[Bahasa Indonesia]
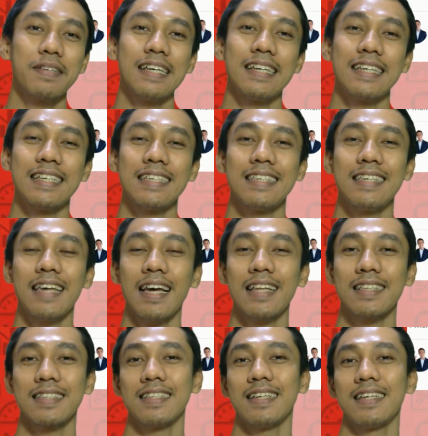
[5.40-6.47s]

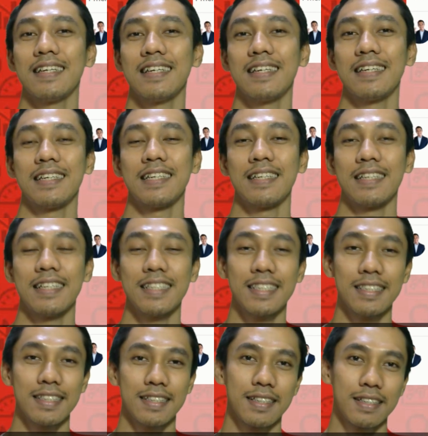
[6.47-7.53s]
ngeliat uh,
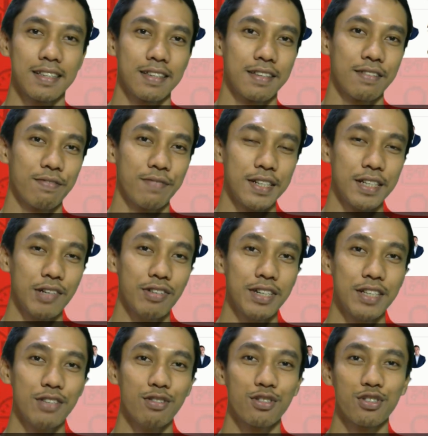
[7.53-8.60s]
video
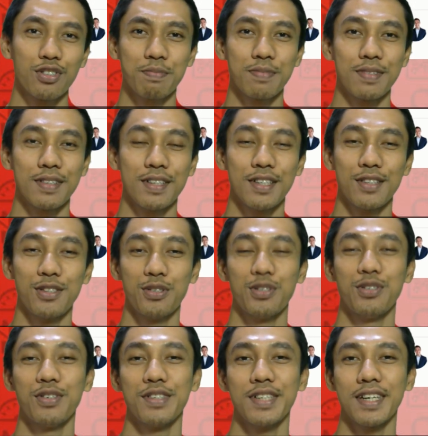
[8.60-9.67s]
di YouTube
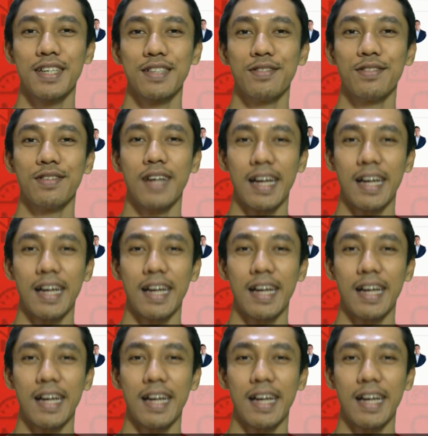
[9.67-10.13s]
judulnya itu